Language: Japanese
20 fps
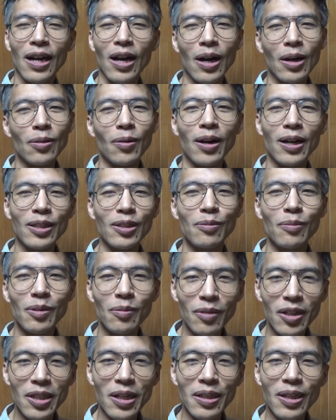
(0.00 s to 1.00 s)
あの初
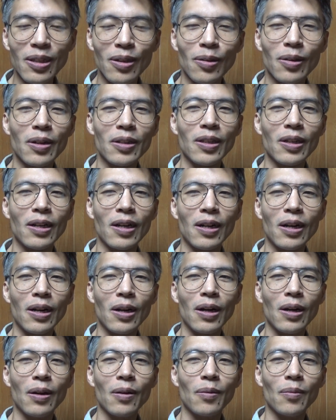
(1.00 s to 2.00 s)
耳だっていう方
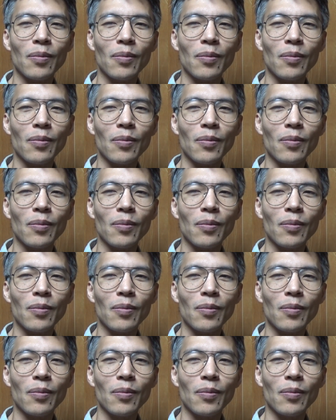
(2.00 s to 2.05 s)
が